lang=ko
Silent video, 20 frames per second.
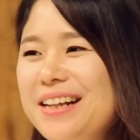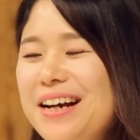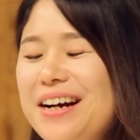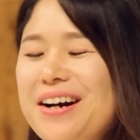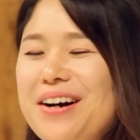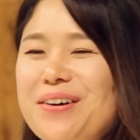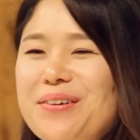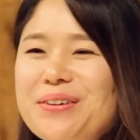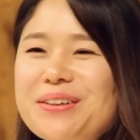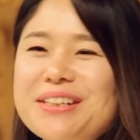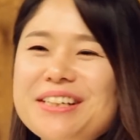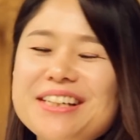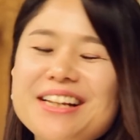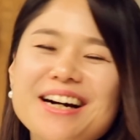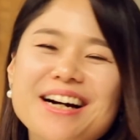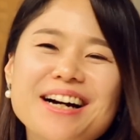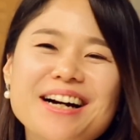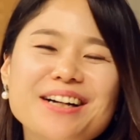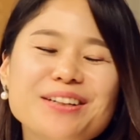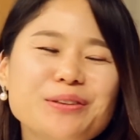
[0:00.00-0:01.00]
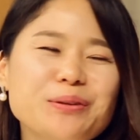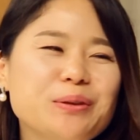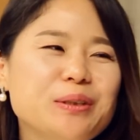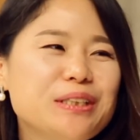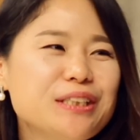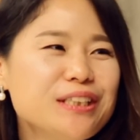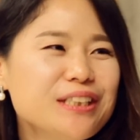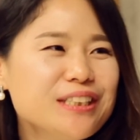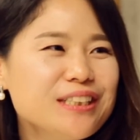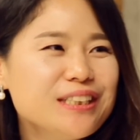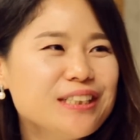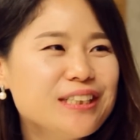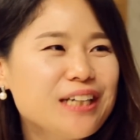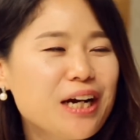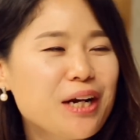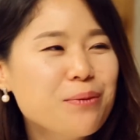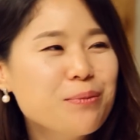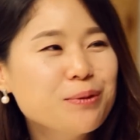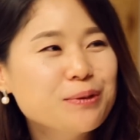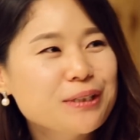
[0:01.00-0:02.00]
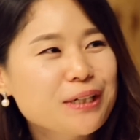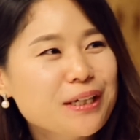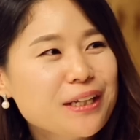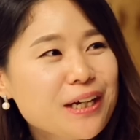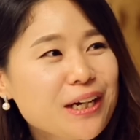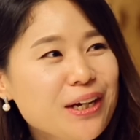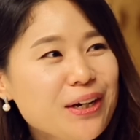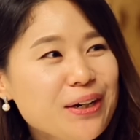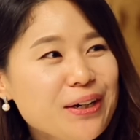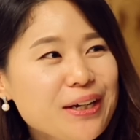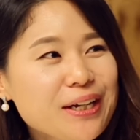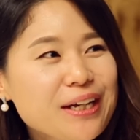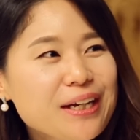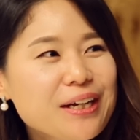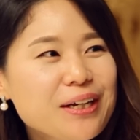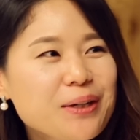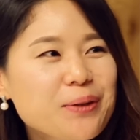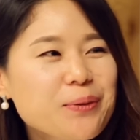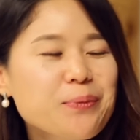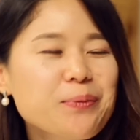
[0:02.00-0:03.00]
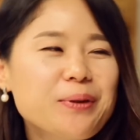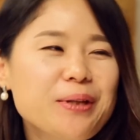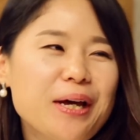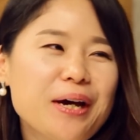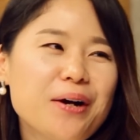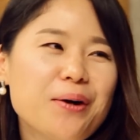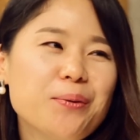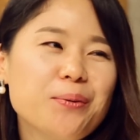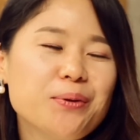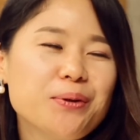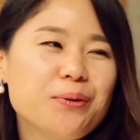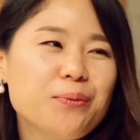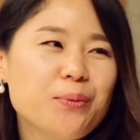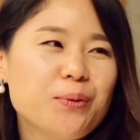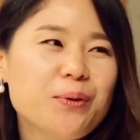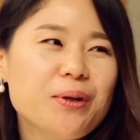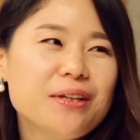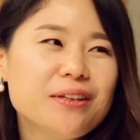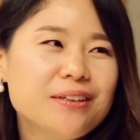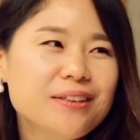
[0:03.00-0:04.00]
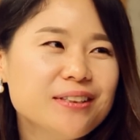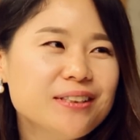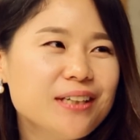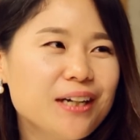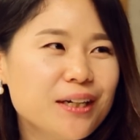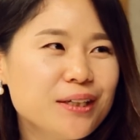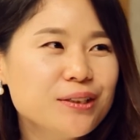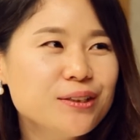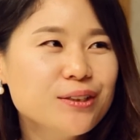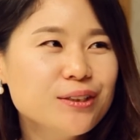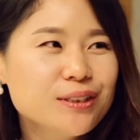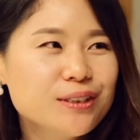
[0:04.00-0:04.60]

내가 어디다가 돈 쓴지 음. 잘 보잖아요? 그럼 내가 오늘 뭐 했는지 알 수